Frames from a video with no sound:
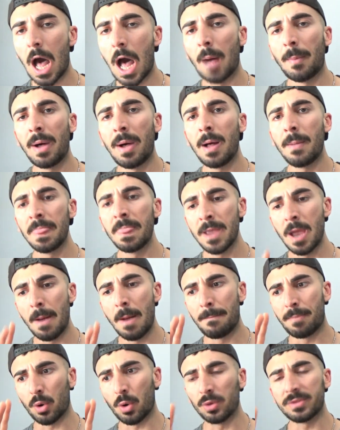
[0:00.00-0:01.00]
Ama
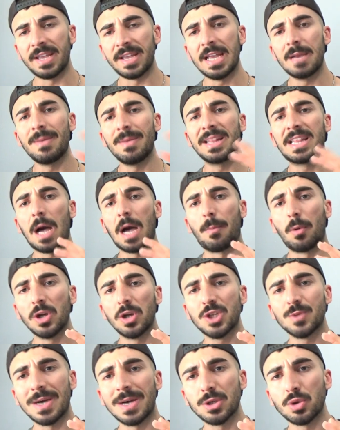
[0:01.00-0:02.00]
protein
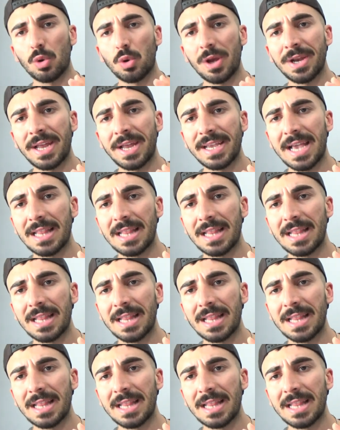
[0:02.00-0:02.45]
metabolizması olayına